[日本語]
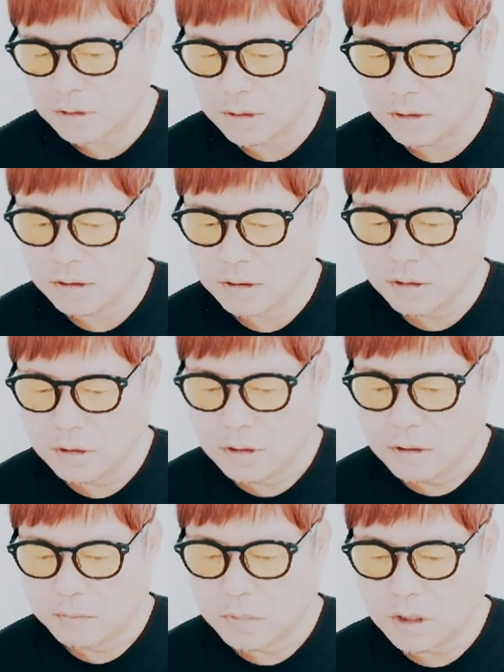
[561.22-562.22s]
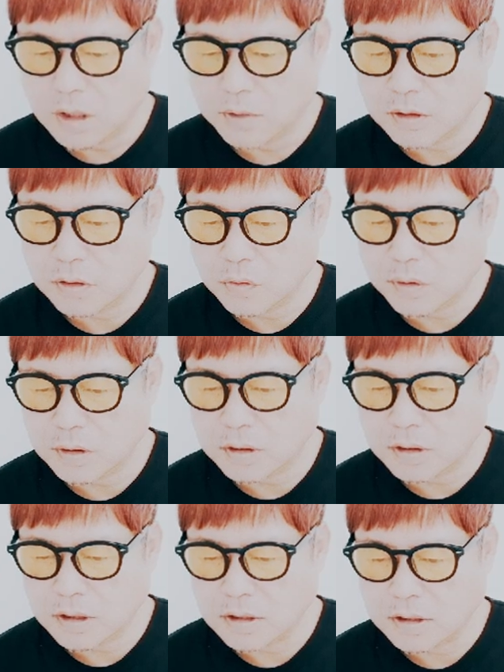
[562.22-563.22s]
じゃない。前山さんはファン
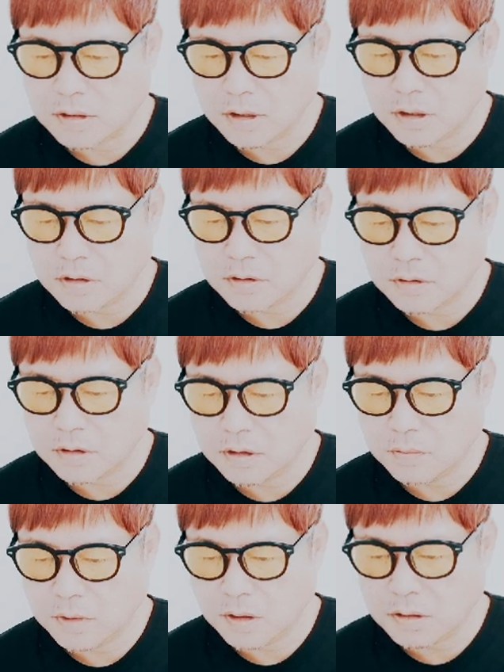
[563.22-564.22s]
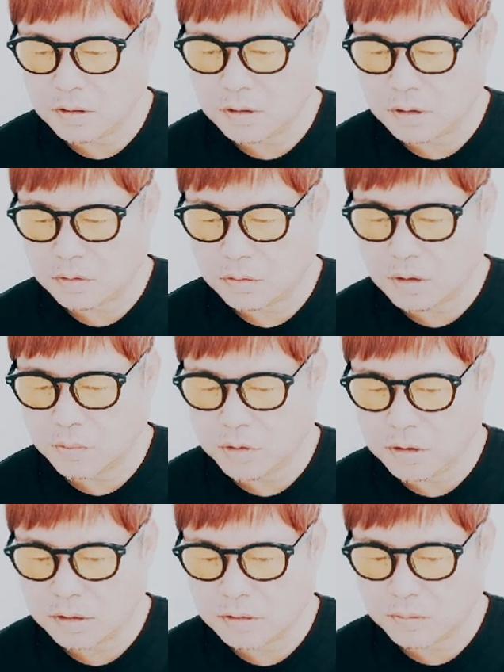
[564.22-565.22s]
に対して誠実でイメージがとて
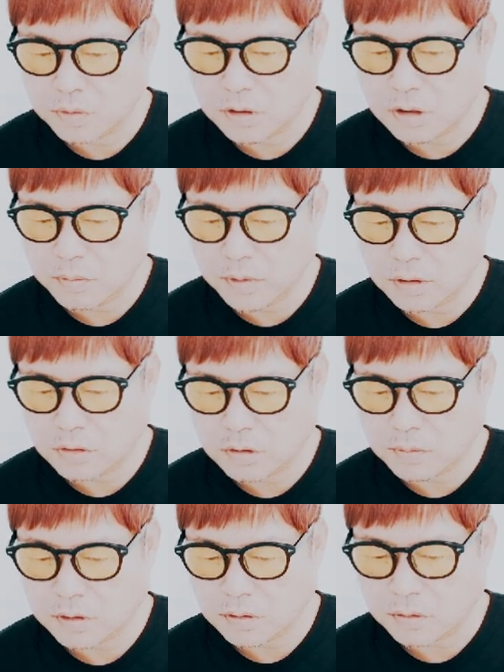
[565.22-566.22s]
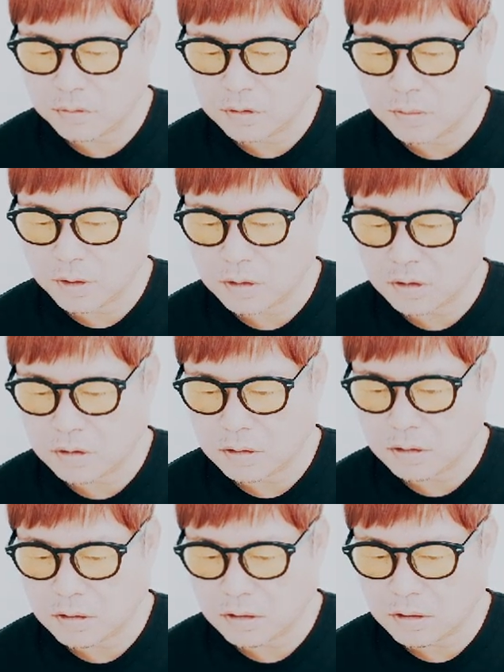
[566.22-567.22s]
もいいです。プライベートでまさか二股や
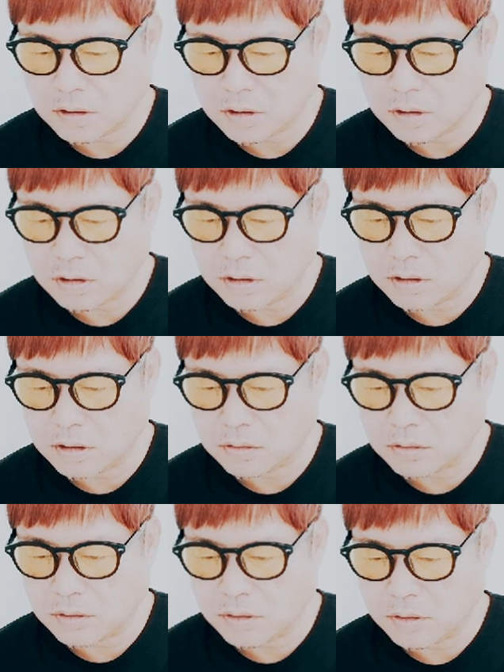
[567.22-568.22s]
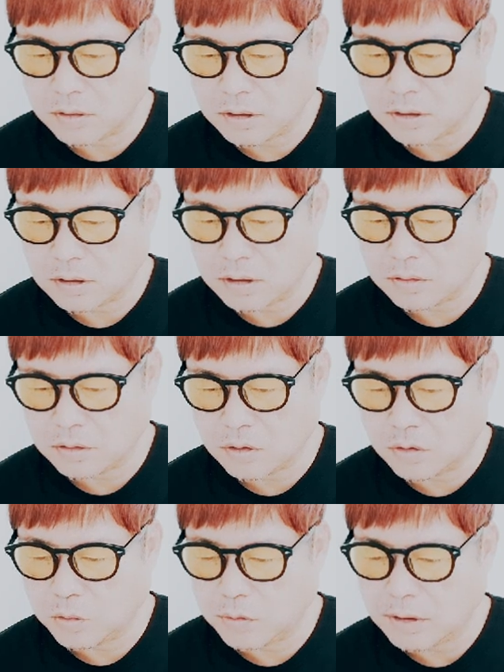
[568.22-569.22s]
三角関係になると、なっている
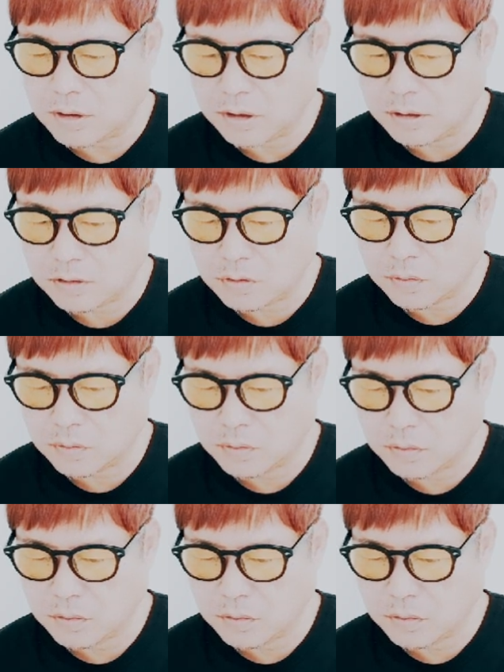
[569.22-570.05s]
とは思わないでしょう。